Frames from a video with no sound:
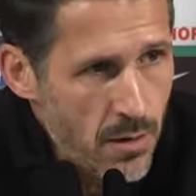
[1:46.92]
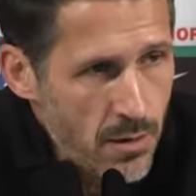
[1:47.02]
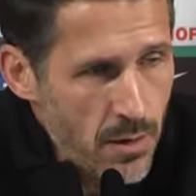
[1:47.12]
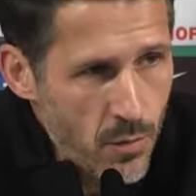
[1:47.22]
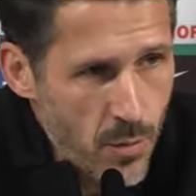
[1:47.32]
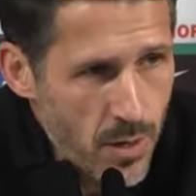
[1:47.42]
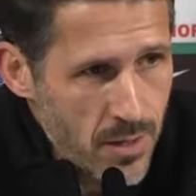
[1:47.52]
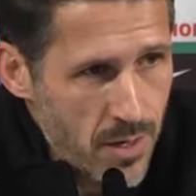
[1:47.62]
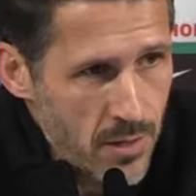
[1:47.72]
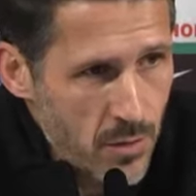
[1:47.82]
der oberen
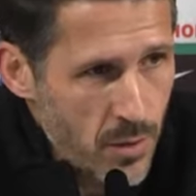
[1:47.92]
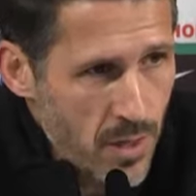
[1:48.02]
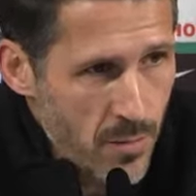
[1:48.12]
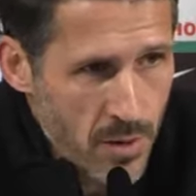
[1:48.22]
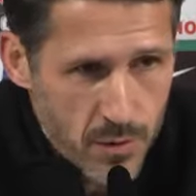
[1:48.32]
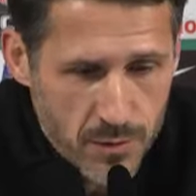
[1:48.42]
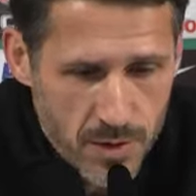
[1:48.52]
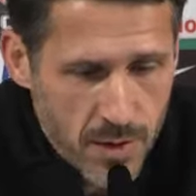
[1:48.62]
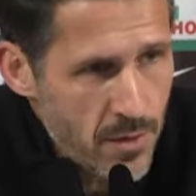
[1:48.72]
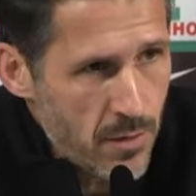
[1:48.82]
Kategorie eben
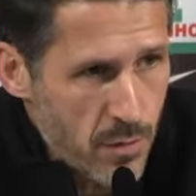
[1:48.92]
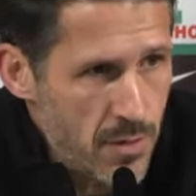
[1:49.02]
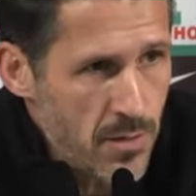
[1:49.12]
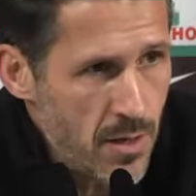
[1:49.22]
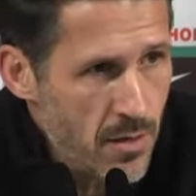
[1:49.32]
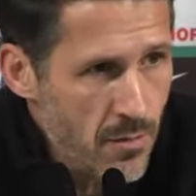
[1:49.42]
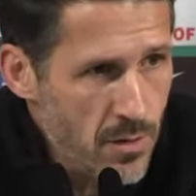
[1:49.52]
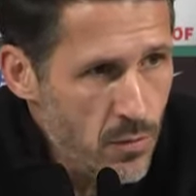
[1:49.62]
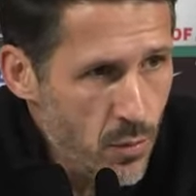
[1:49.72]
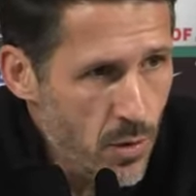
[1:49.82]
ausfallen. Dann nützt es nichts,
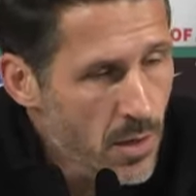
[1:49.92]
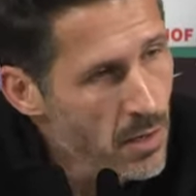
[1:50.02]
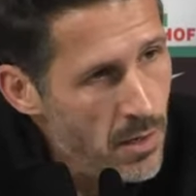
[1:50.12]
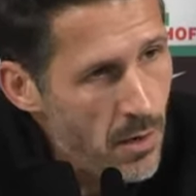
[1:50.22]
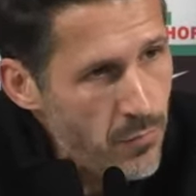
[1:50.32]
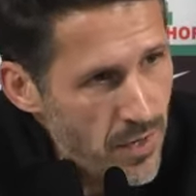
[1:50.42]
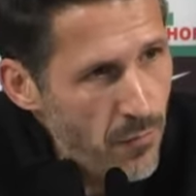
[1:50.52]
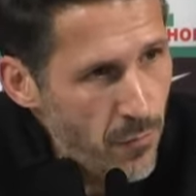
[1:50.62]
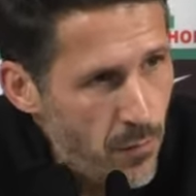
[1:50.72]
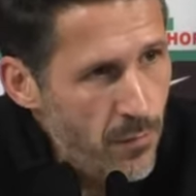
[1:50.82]
wenn du auf
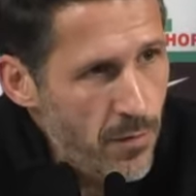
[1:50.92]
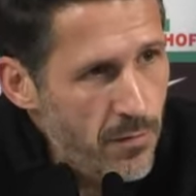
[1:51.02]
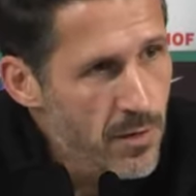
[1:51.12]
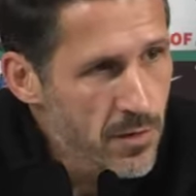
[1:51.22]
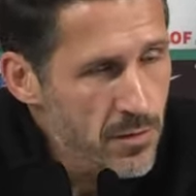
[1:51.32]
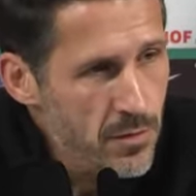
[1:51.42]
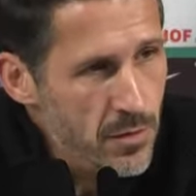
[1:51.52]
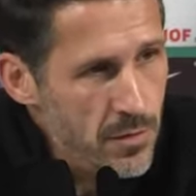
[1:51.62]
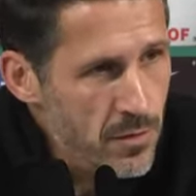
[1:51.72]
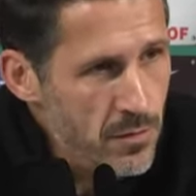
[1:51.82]
den Fünfen,
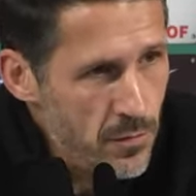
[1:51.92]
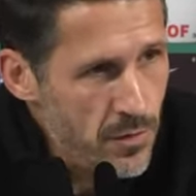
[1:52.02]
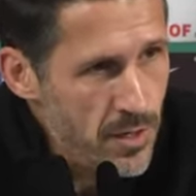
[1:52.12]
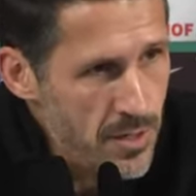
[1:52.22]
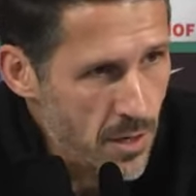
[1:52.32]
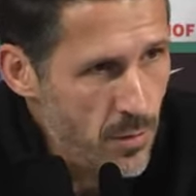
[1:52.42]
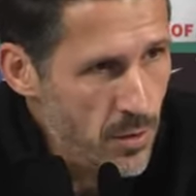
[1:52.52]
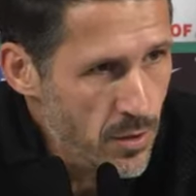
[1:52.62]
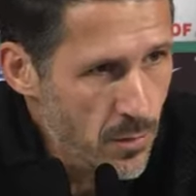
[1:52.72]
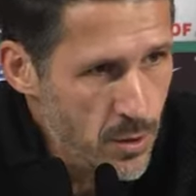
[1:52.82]
äh, so wie ihr es, glaube ich,
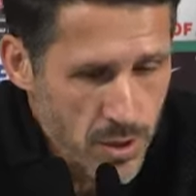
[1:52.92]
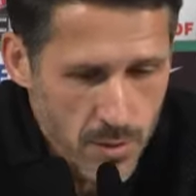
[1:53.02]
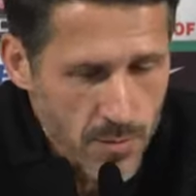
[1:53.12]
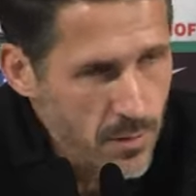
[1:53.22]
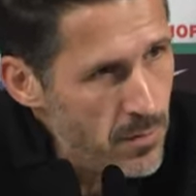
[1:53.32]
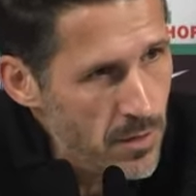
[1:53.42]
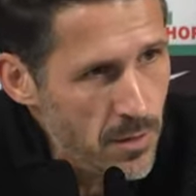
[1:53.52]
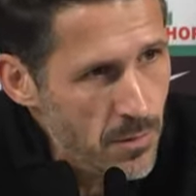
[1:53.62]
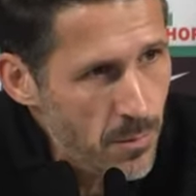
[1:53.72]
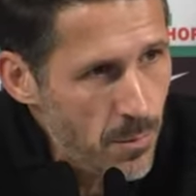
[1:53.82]
heute auch beschrieben habt,
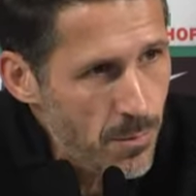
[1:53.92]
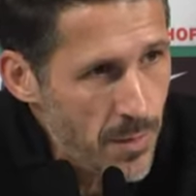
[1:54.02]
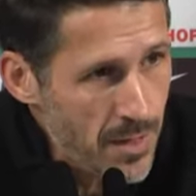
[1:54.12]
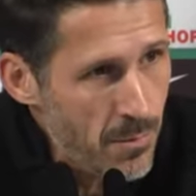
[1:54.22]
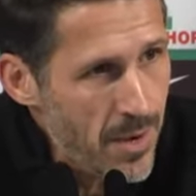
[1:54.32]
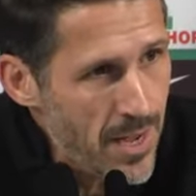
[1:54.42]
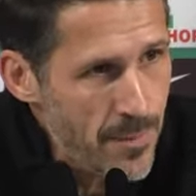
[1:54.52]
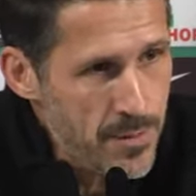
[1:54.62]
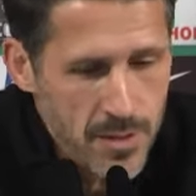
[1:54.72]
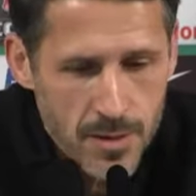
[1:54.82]
äh, bei denen
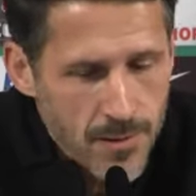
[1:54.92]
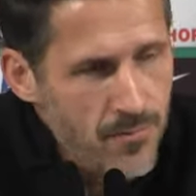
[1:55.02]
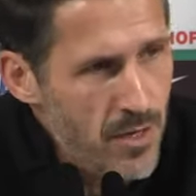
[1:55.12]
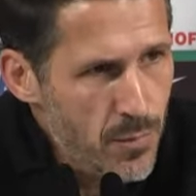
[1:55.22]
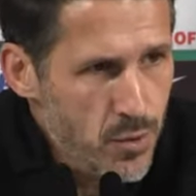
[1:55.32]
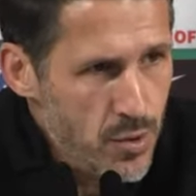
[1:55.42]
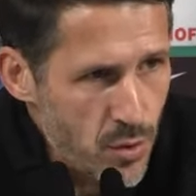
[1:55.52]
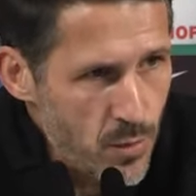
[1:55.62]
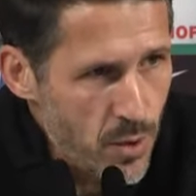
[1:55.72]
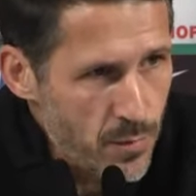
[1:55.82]
bleibst, wenn die
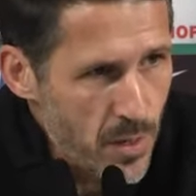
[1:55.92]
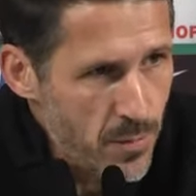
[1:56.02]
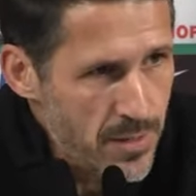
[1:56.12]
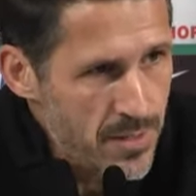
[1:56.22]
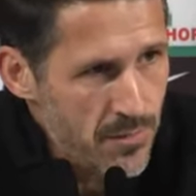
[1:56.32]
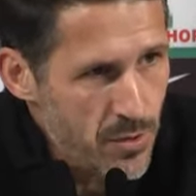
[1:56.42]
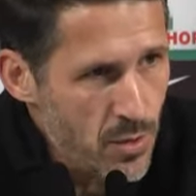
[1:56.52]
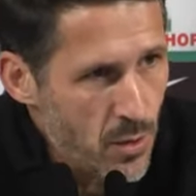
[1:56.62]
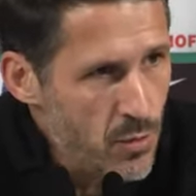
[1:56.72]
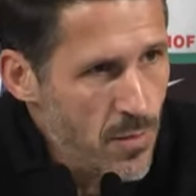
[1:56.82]
Position überhaupt nicht passt. Deshalb wirst
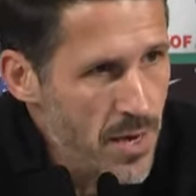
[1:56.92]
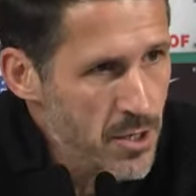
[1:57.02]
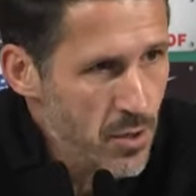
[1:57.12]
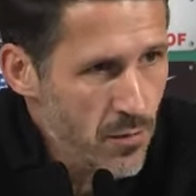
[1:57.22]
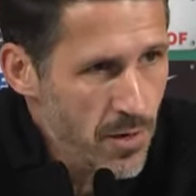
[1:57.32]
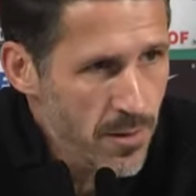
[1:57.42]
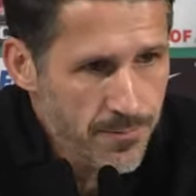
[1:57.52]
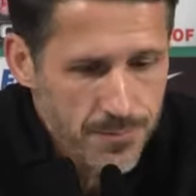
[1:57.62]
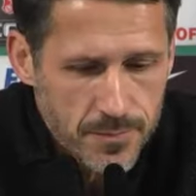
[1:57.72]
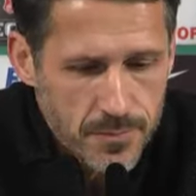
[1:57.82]
du automatisch auch wieder
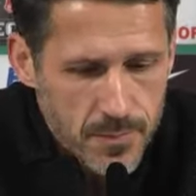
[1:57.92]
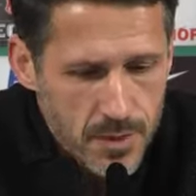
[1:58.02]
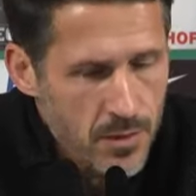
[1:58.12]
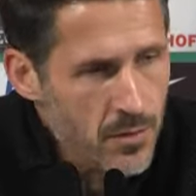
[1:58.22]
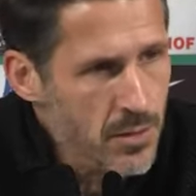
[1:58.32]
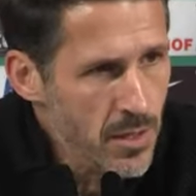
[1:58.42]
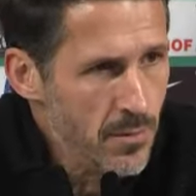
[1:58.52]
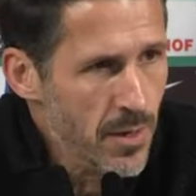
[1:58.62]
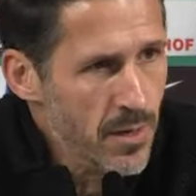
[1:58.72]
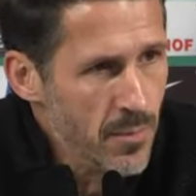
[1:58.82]
aus dieser
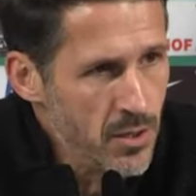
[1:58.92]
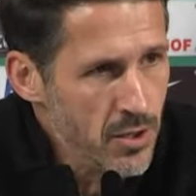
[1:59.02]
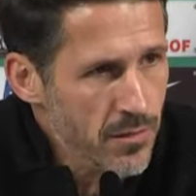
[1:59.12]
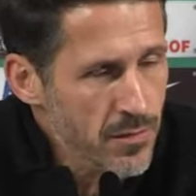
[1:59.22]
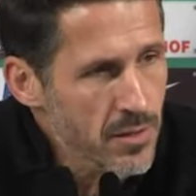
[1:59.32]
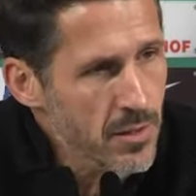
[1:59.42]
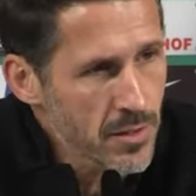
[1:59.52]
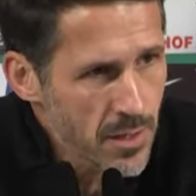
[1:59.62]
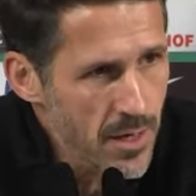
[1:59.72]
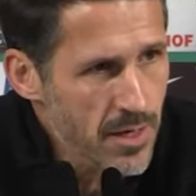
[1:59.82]
zweiten Mannschaft äh,
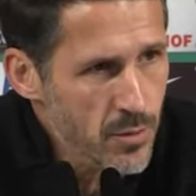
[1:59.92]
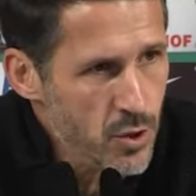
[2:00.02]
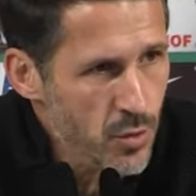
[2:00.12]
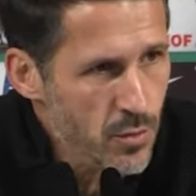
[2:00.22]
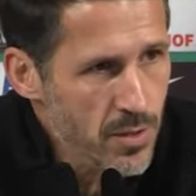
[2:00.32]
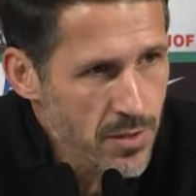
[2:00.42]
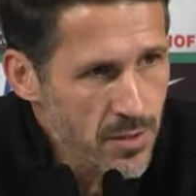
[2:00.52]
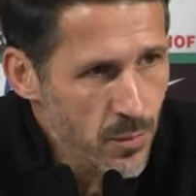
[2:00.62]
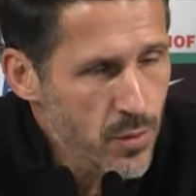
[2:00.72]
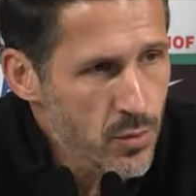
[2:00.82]
den Kader bestücken. Das ist
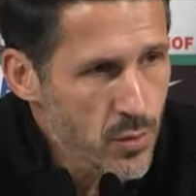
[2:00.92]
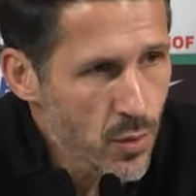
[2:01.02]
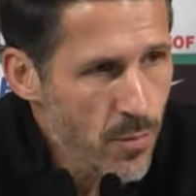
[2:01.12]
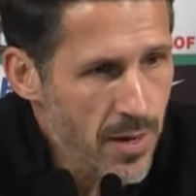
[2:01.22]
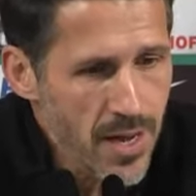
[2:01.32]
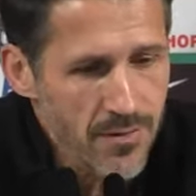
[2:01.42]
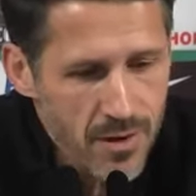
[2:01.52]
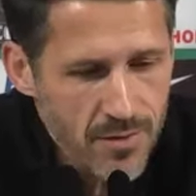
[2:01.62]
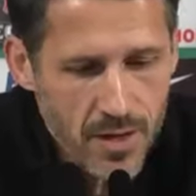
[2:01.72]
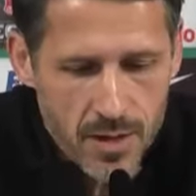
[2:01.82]
auch bei uns so geplant,
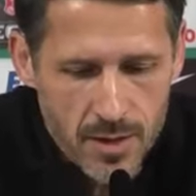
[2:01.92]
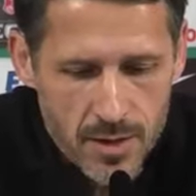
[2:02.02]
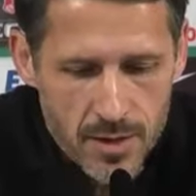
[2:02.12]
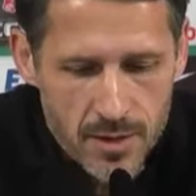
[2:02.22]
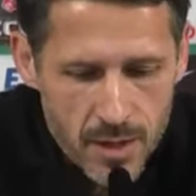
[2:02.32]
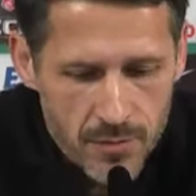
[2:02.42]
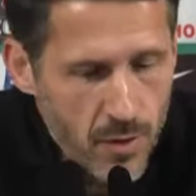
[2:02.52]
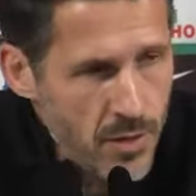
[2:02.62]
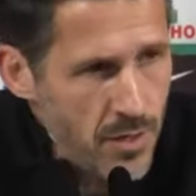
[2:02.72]
weil wir nicht wollen,